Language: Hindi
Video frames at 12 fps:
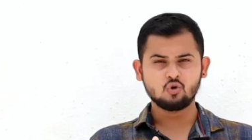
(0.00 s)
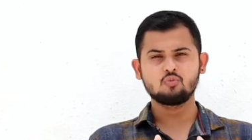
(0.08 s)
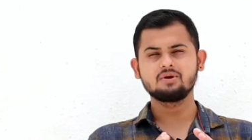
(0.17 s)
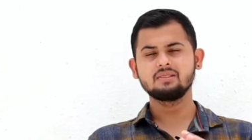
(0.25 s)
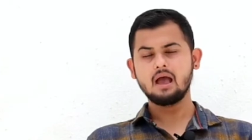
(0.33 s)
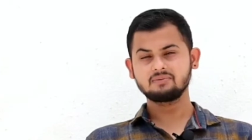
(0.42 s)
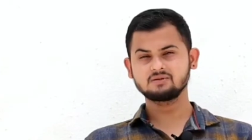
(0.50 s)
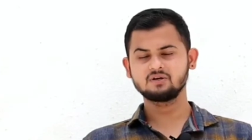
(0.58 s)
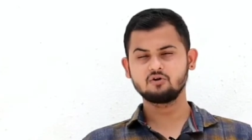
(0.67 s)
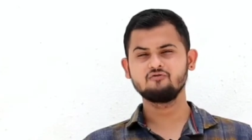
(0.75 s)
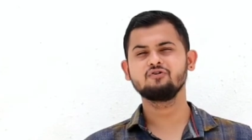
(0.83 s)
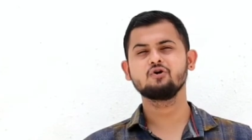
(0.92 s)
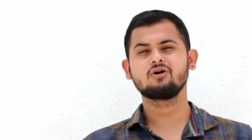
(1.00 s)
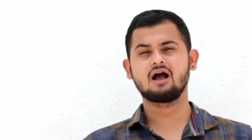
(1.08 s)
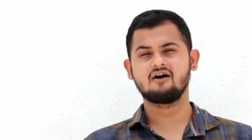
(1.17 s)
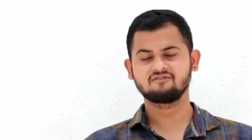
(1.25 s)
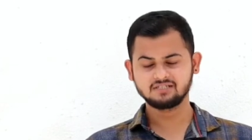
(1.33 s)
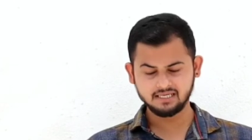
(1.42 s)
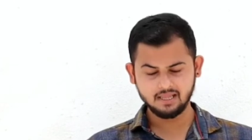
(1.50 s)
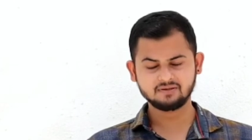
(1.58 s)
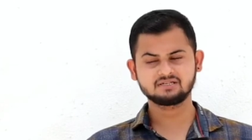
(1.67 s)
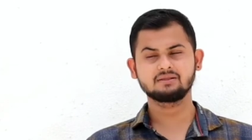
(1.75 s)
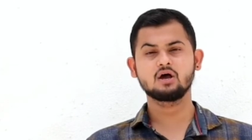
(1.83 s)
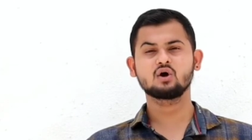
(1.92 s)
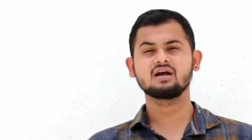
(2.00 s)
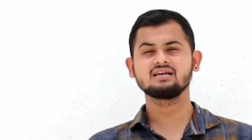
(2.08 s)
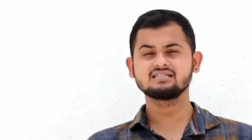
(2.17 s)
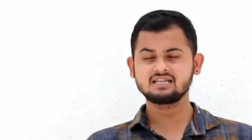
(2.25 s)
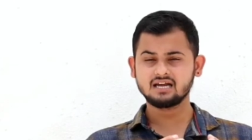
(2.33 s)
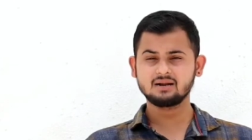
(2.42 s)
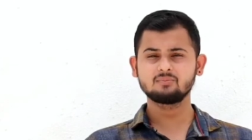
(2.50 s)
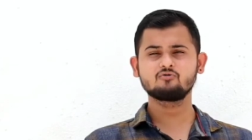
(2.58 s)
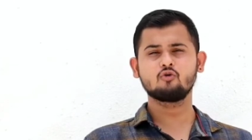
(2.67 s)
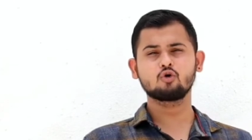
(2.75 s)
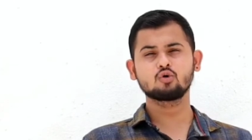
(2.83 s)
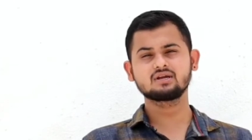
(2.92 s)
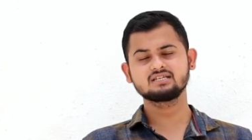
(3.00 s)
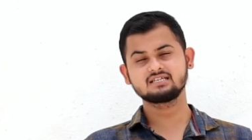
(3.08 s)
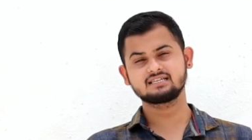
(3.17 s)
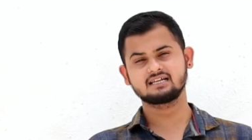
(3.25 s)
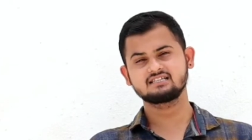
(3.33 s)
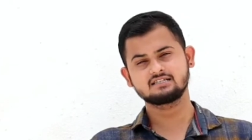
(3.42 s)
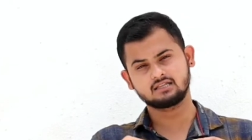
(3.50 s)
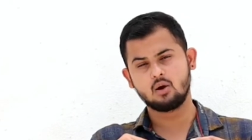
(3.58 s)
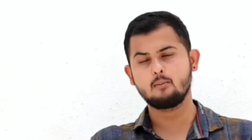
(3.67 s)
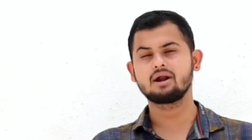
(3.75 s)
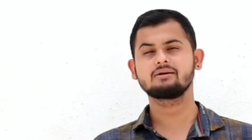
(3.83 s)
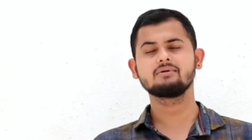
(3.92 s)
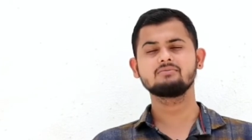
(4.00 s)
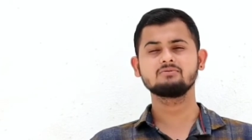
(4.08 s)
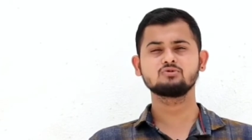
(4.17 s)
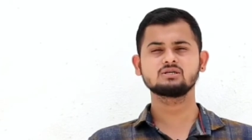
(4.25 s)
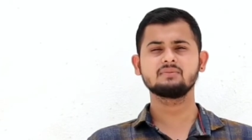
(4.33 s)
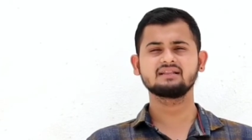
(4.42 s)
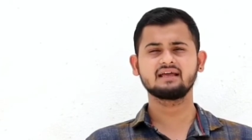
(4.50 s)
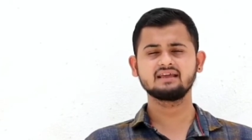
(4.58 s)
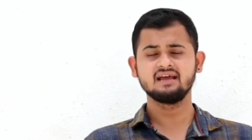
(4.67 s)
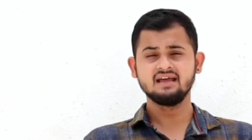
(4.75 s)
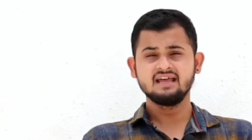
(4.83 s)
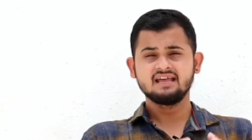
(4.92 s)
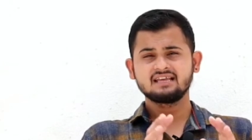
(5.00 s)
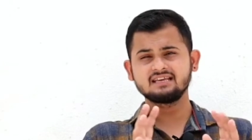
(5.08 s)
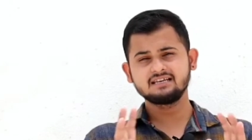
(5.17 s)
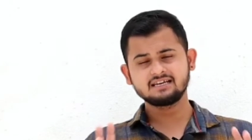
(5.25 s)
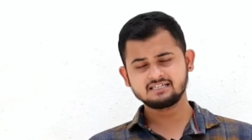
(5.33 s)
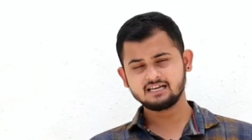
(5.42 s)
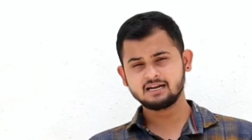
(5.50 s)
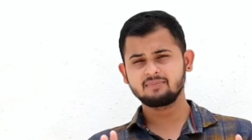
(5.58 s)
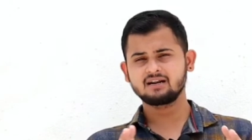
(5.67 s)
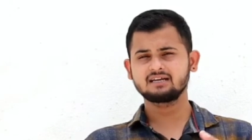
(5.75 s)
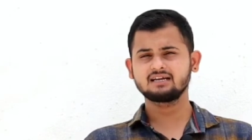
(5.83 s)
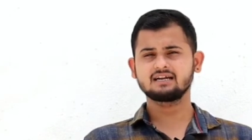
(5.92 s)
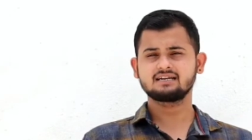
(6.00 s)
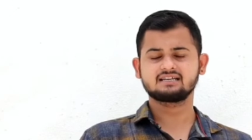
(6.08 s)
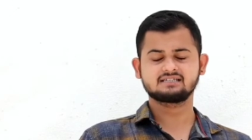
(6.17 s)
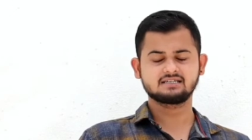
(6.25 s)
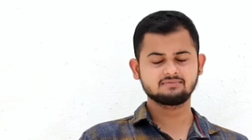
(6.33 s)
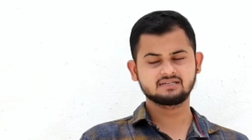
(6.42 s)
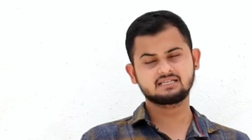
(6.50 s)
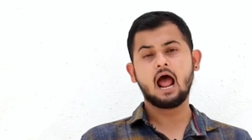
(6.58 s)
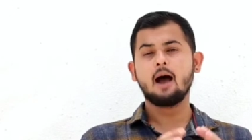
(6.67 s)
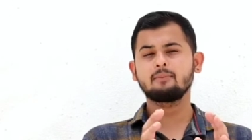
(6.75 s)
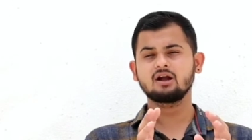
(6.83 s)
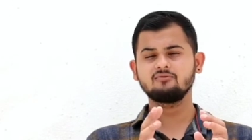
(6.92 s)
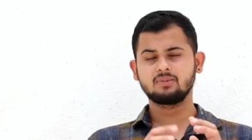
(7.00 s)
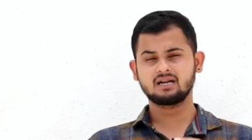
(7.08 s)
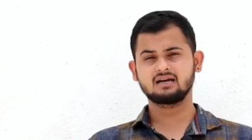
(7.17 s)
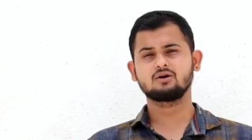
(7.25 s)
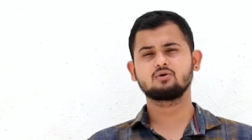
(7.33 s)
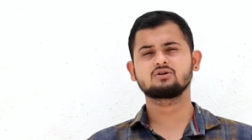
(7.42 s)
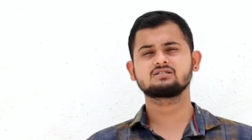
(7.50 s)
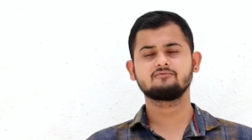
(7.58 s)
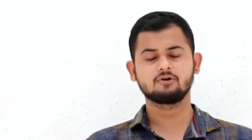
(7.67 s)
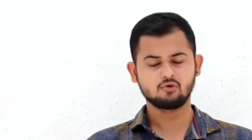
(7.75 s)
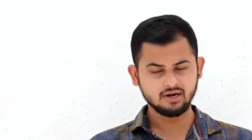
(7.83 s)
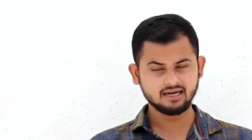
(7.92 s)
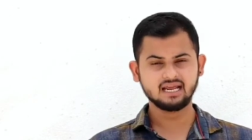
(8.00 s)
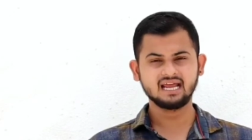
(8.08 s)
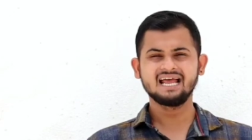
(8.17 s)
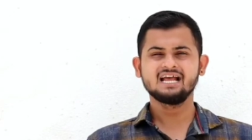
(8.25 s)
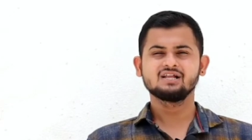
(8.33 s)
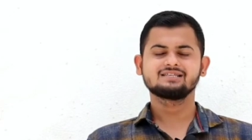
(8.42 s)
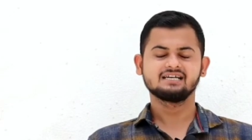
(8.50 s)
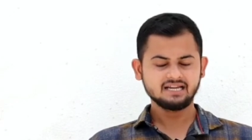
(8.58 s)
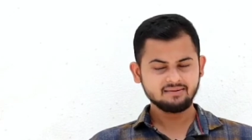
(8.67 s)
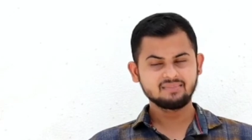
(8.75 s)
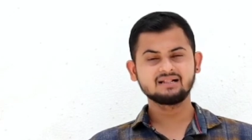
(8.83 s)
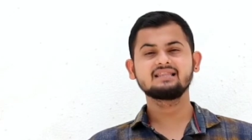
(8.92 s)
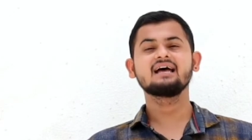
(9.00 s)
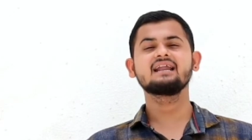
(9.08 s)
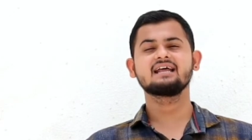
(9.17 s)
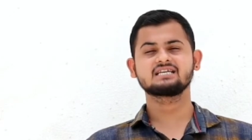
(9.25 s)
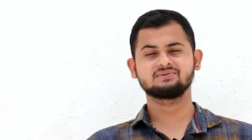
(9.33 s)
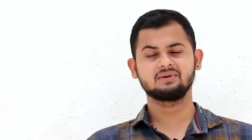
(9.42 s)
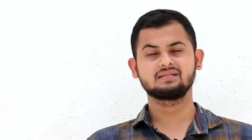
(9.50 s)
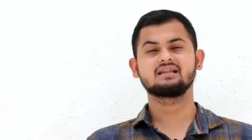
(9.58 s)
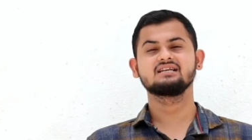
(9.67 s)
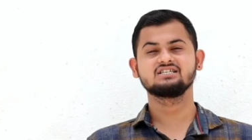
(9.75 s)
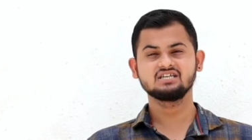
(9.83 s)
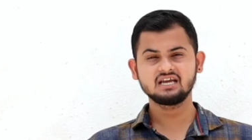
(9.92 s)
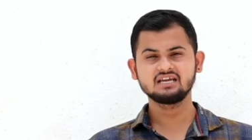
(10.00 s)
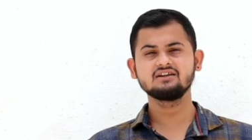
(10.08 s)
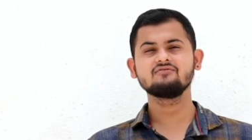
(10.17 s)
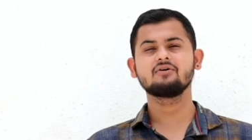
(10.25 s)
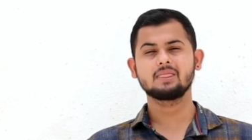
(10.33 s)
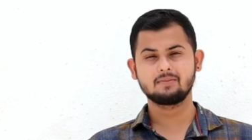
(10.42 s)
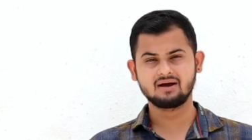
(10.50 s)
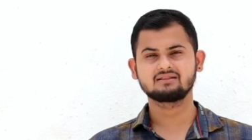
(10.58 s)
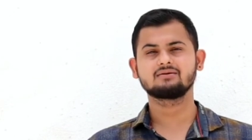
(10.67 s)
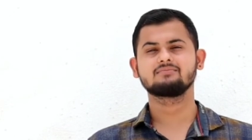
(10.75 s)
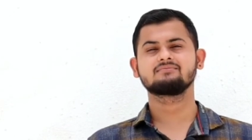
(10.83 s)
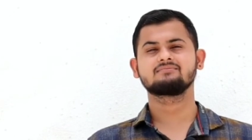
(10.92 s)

तो दोस्तों उम्मीद है आप सभी को वीडियो काफ़ी ज़्यादा पसंद आएगा इंस्टाग्राम पर फॉलो कीजिए साथ ही साथ कमेंट में भी मुझे बताइए कि ये सारे पटाखे का टेस्टिंग में से आपका पटाखा कौन सा फेवरेट है चलिए मिलते हैं नेक्स्ट वन तक जय हिंद वंदे